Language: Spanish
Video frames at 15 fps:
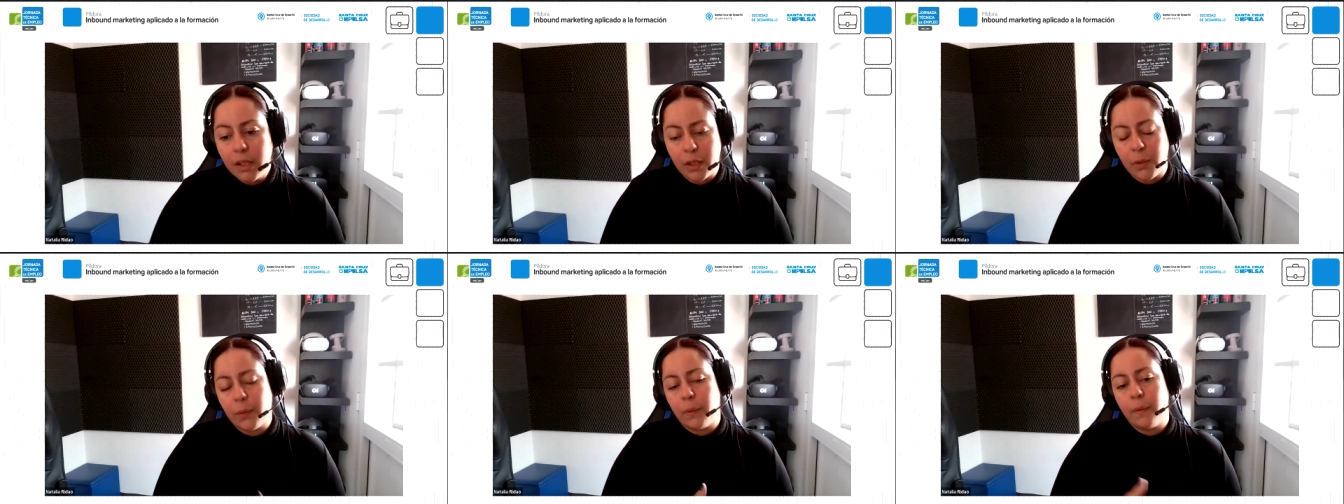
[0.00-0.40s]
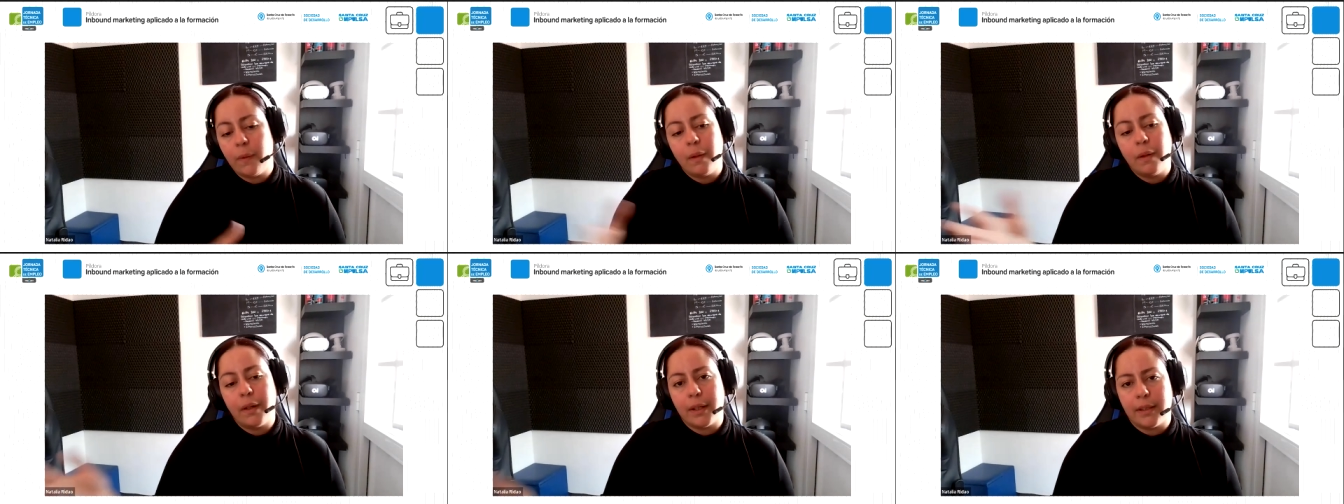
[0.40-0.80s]
Y uno
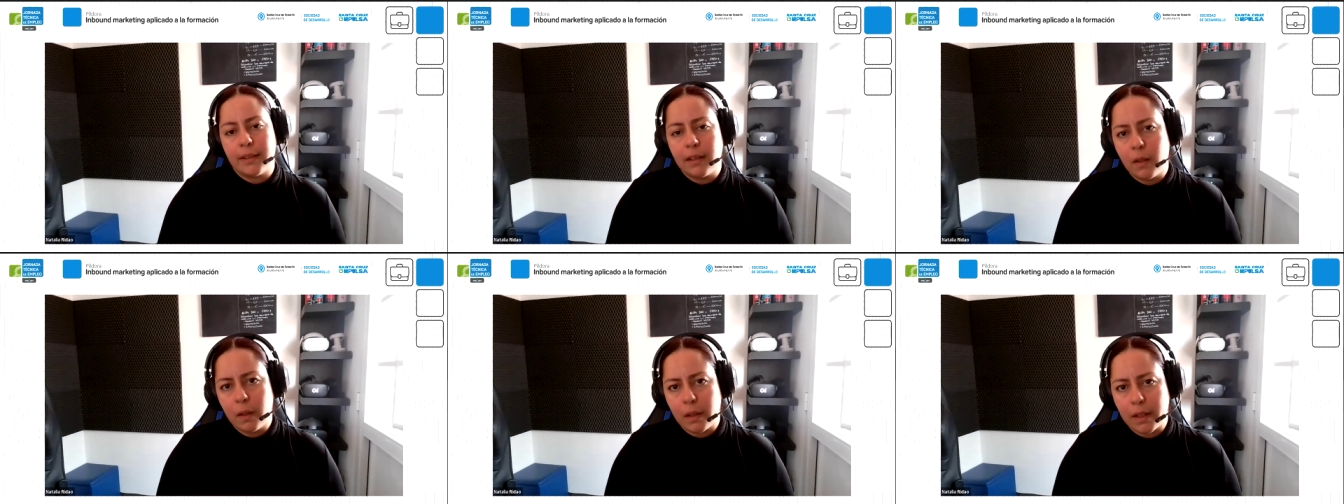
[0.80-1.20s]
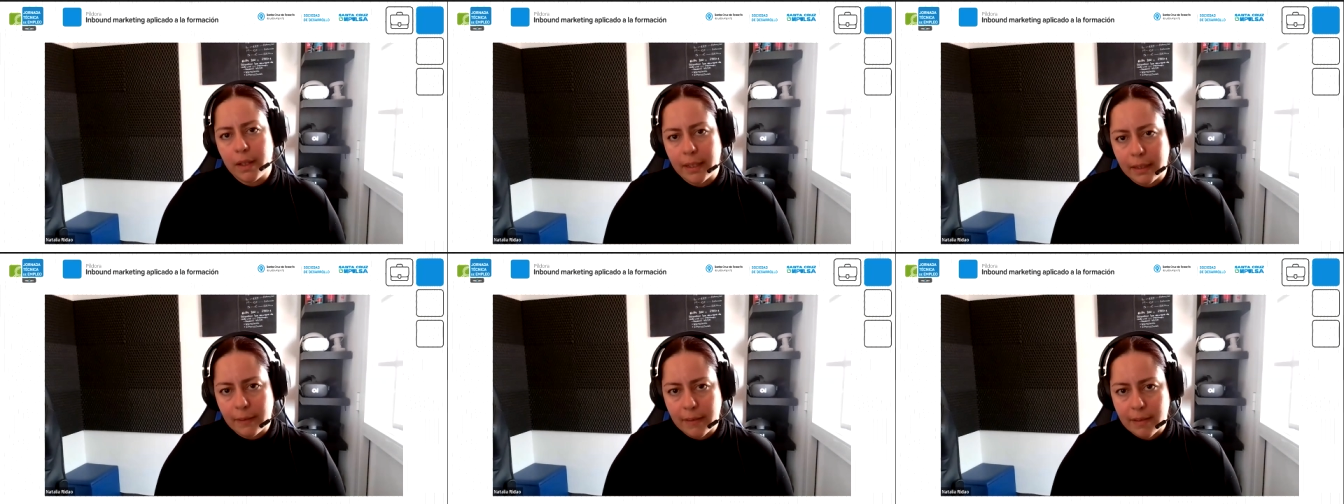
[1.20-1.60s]
de los grandes
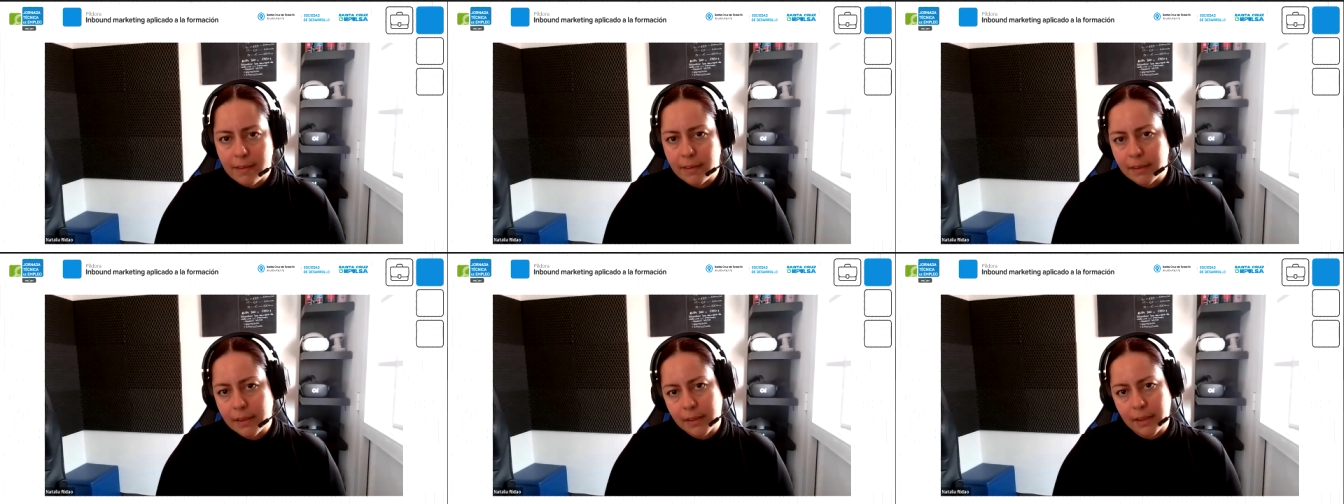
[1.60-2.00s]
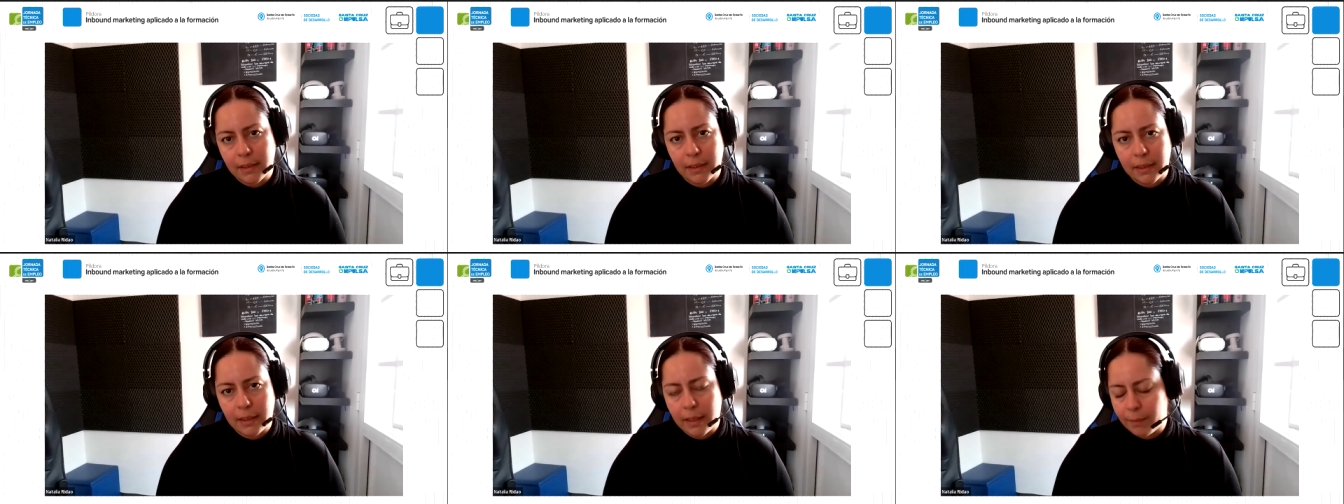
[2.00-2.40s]
dolores de cabeza que
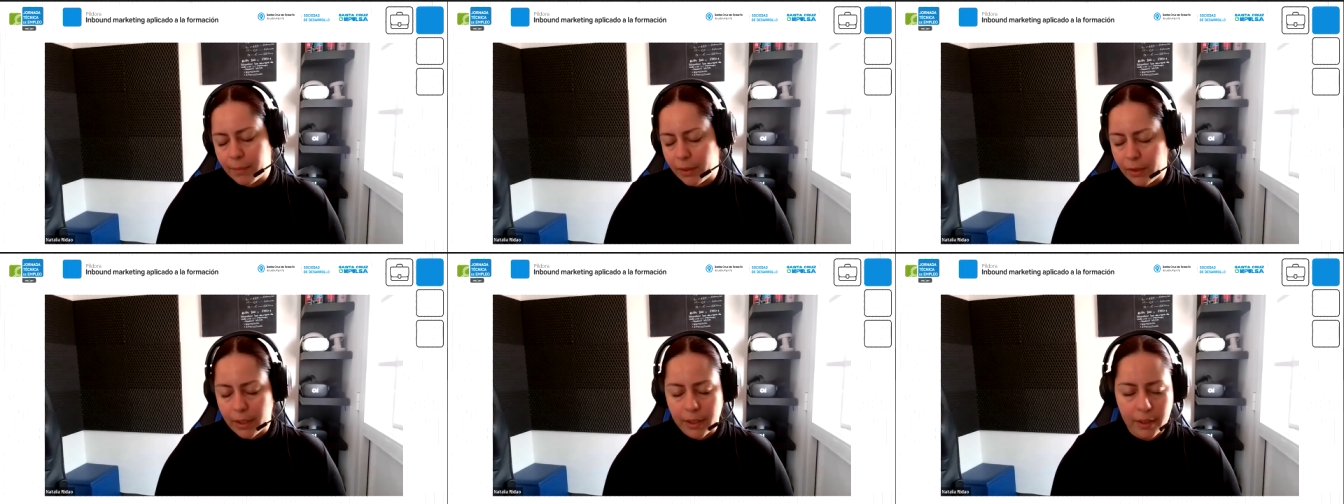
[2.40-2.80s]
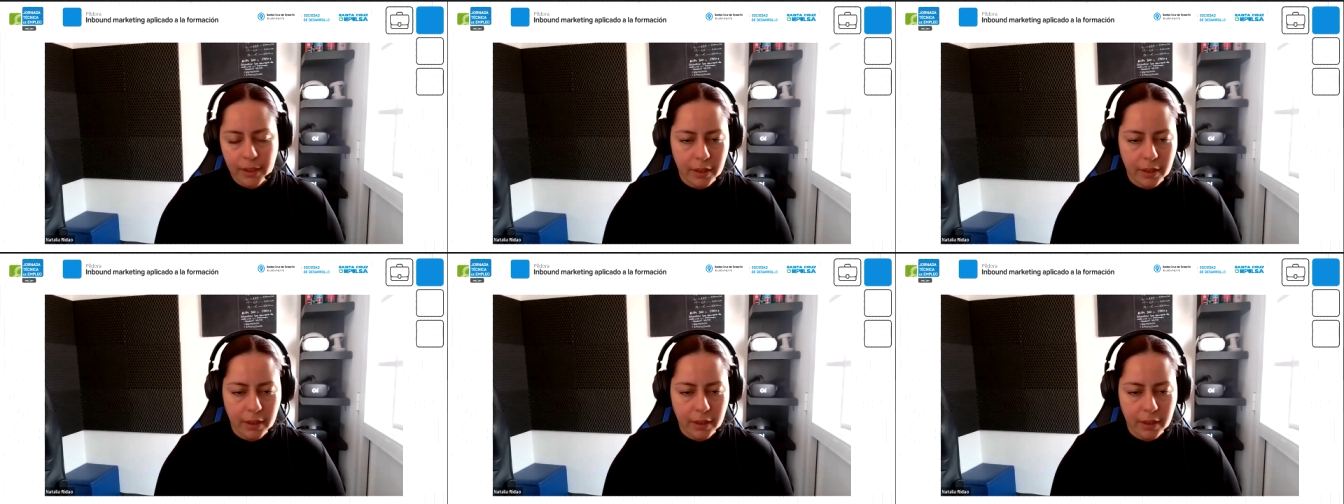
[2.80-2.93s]
tiene la mayoría